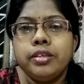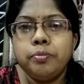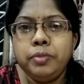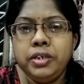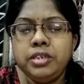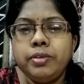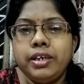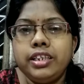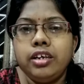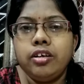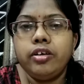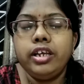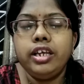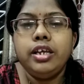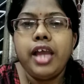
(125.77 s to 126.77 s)
পিঠ ব্যথা
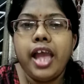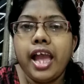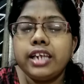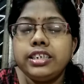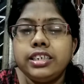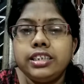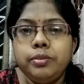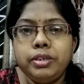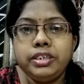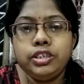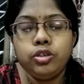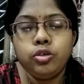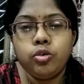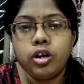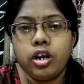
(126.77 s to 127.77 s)
করে একসাথে বেশি
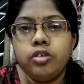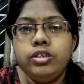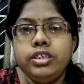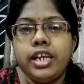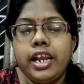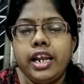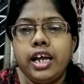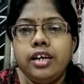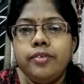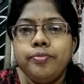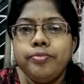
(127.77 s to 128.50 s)
তো করানোই যায় না